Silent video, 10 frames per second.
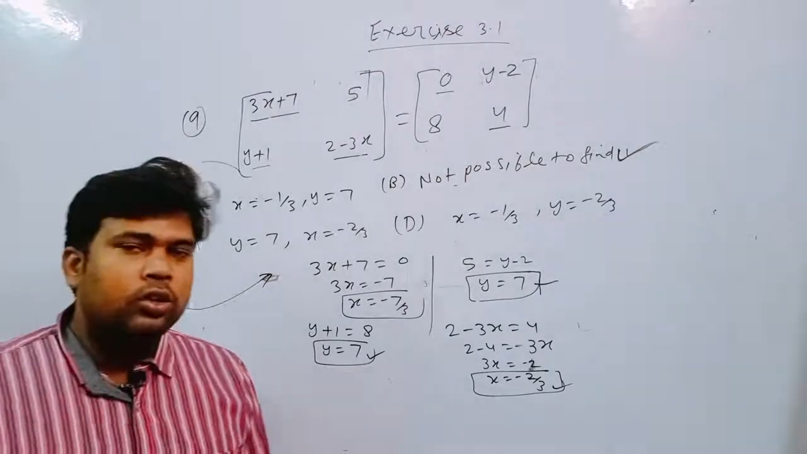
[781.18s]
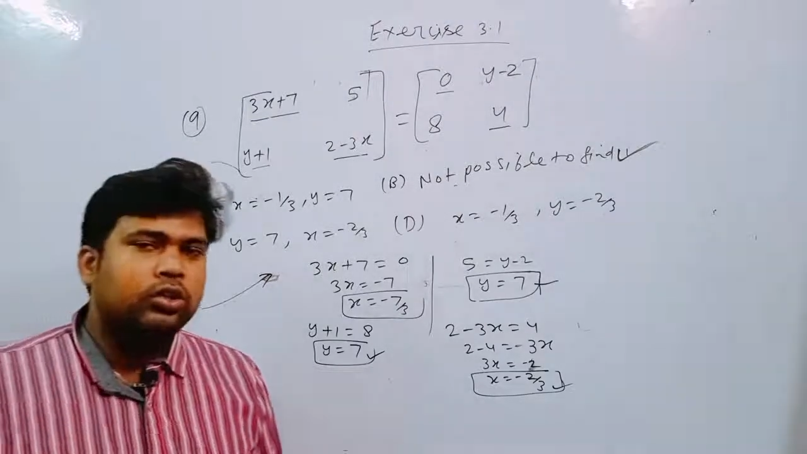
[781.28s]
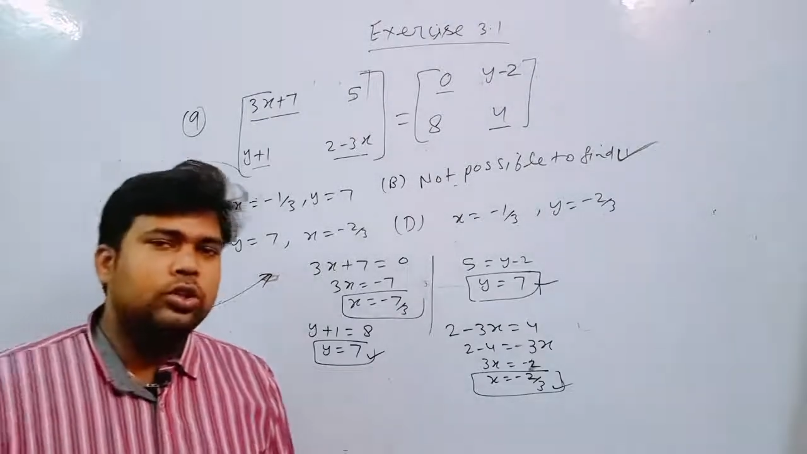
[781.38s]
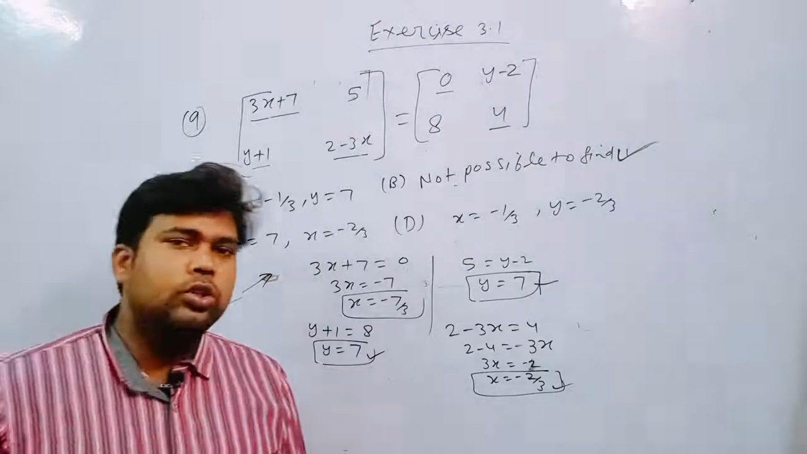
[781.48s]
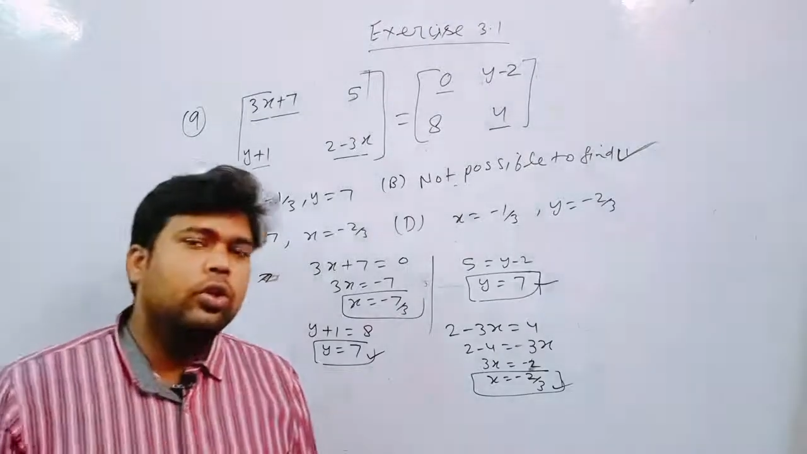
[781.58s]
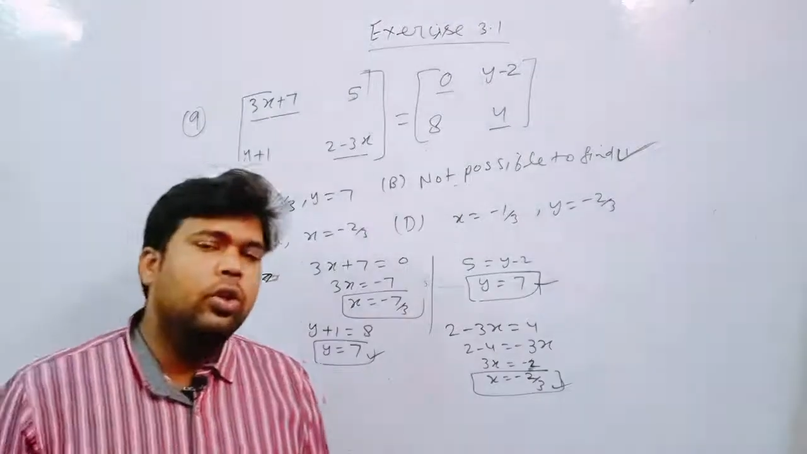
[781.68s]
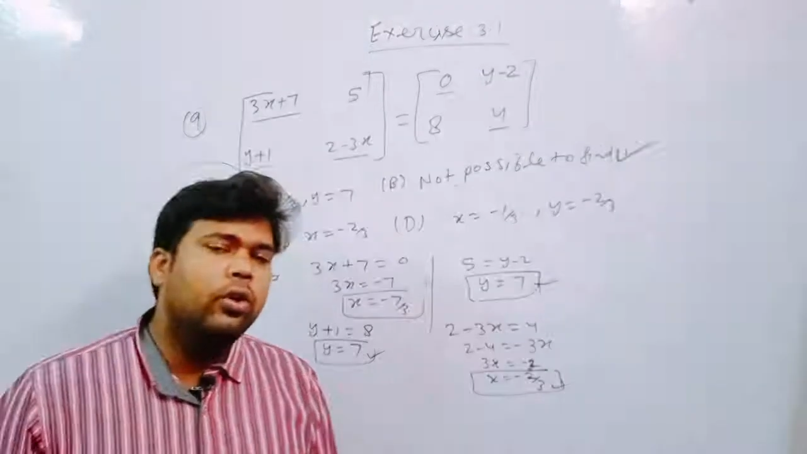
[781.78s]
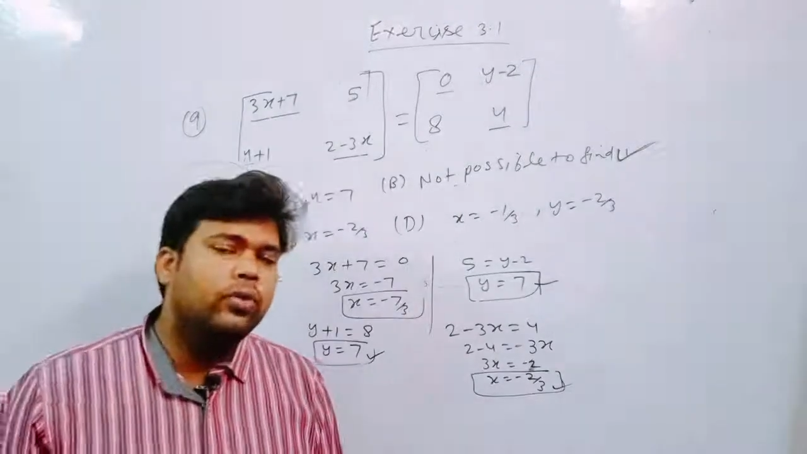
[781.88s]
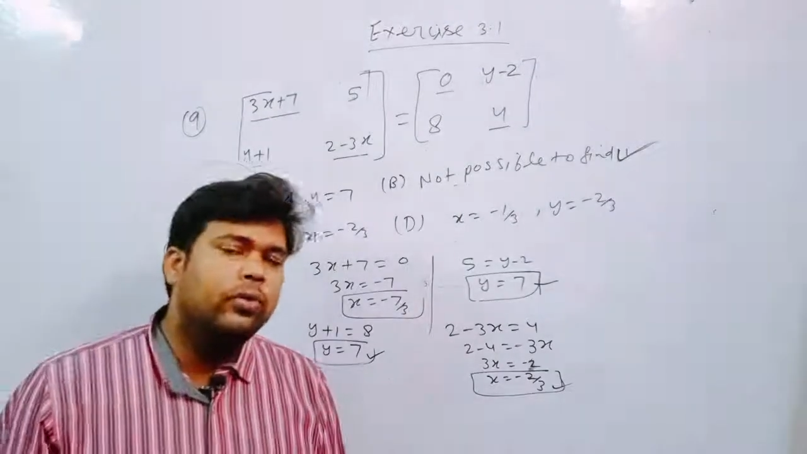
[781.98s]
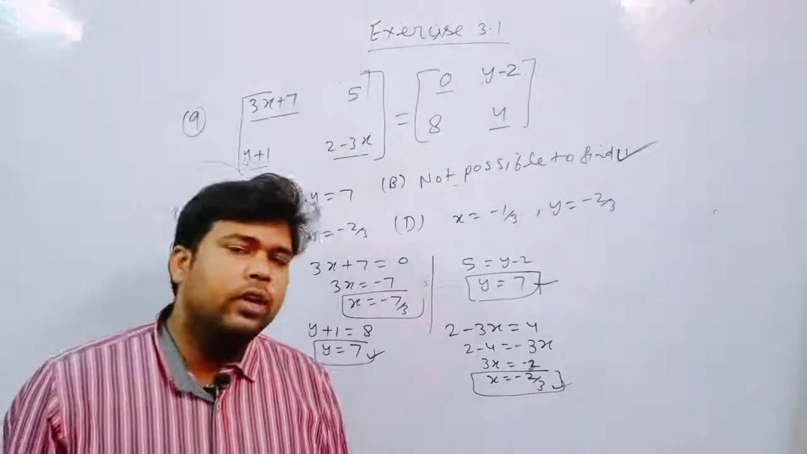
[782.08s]
जीरो और
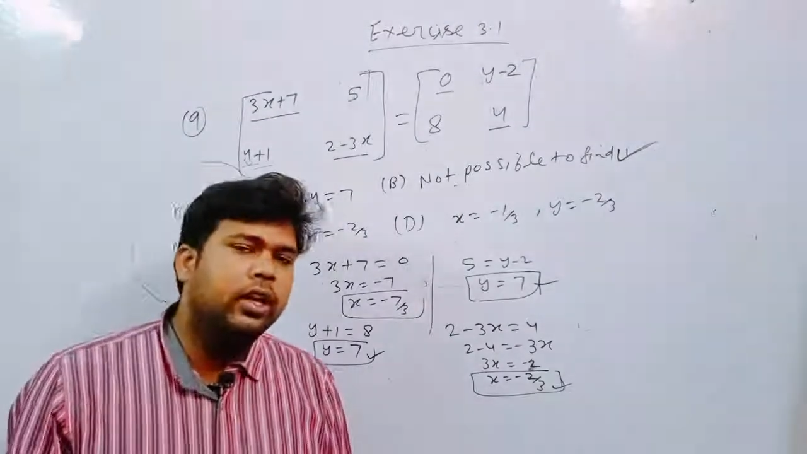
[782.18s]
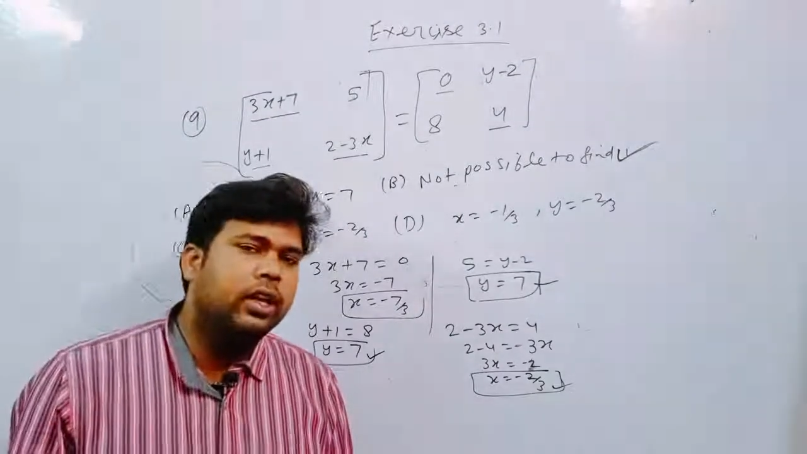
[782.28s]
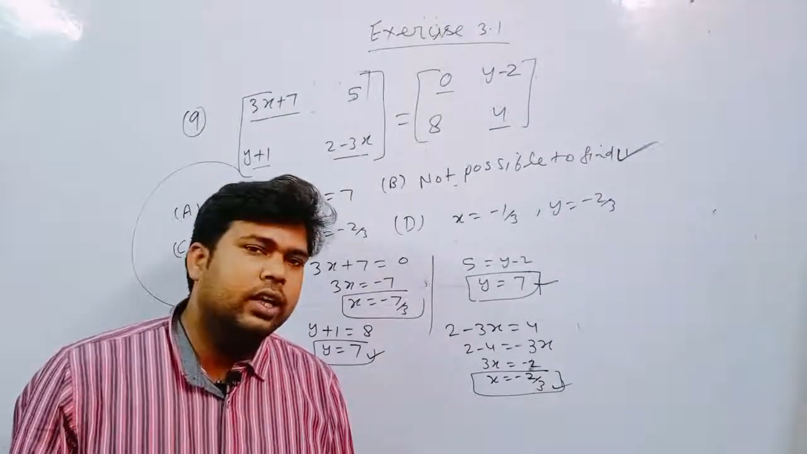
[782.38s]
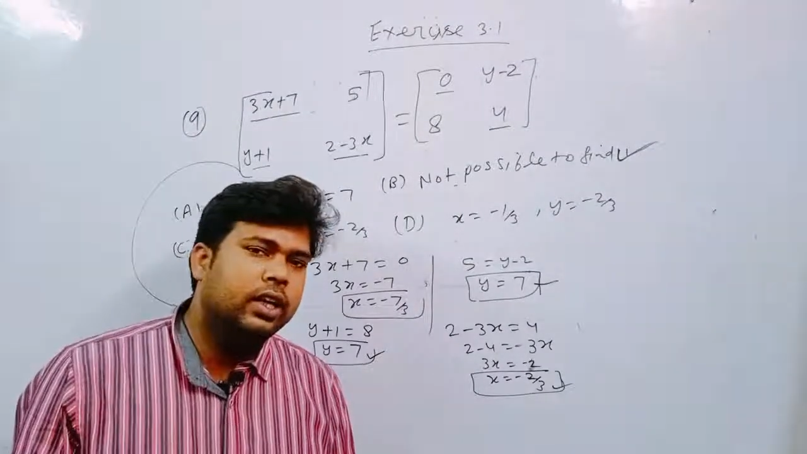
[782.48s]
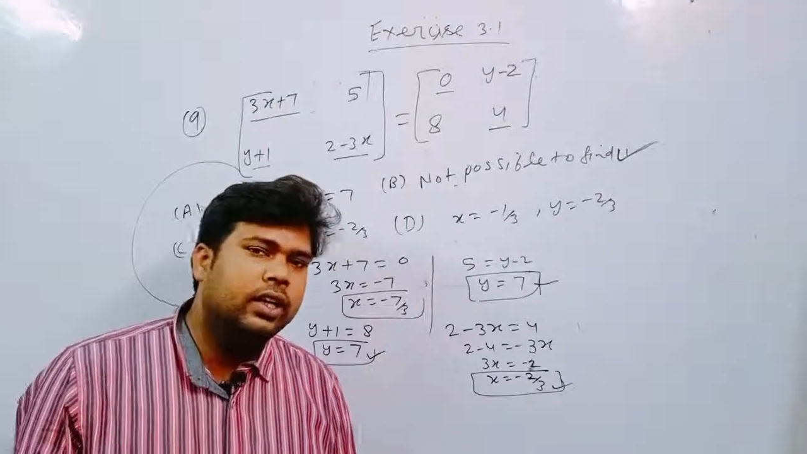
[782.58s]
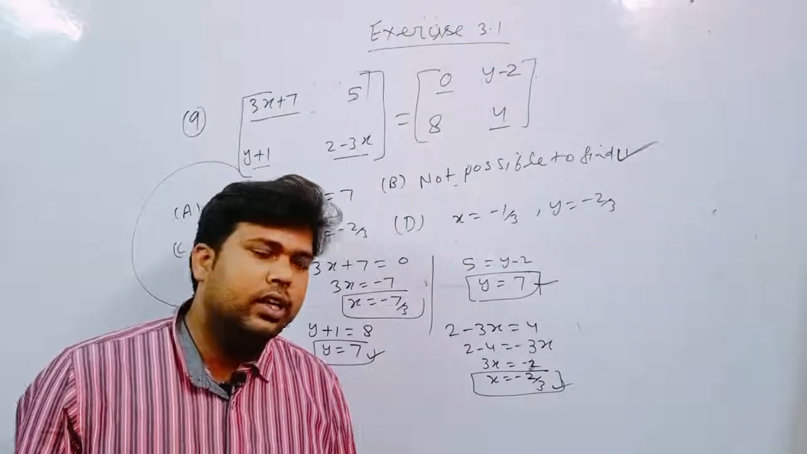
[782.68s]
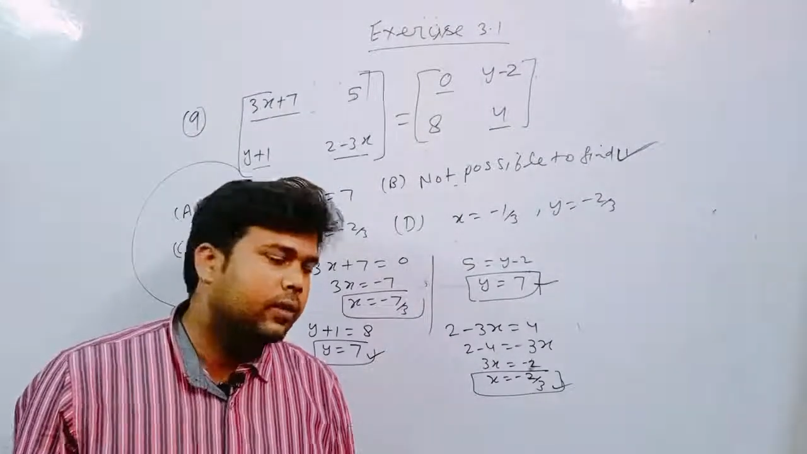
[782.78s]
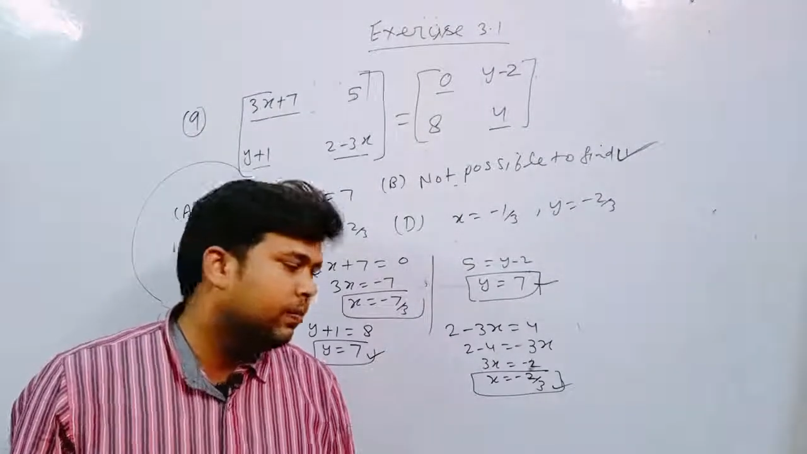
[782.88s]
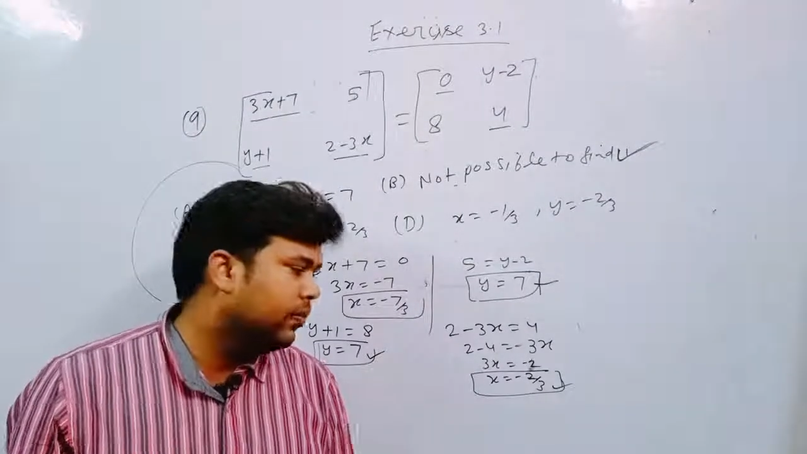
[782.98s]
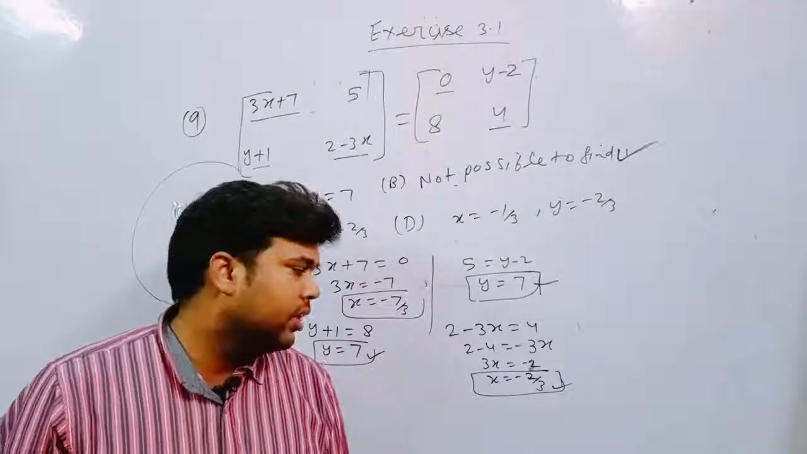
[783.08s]
वन ले करके
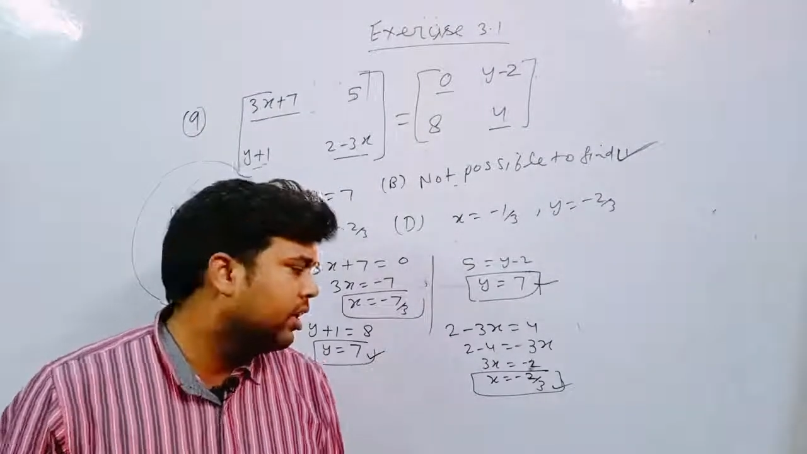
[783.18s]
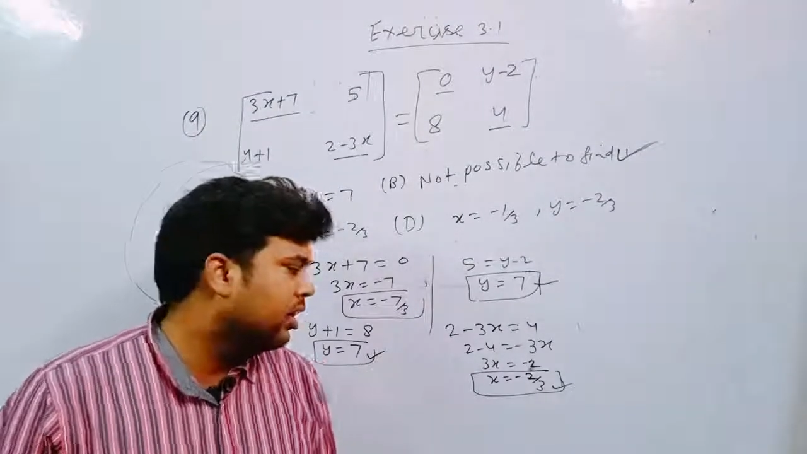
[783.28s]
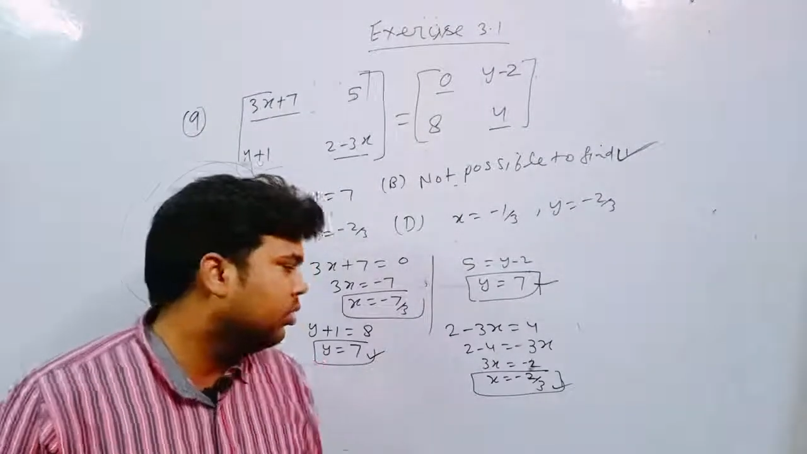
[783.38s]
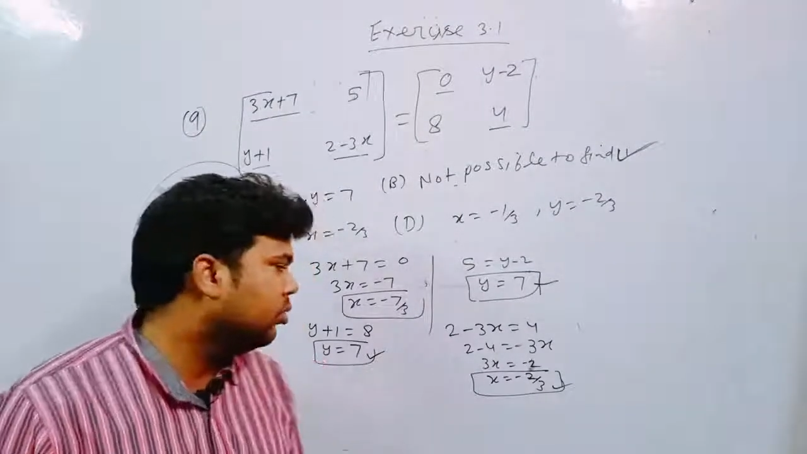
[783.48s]
थ्री इंटू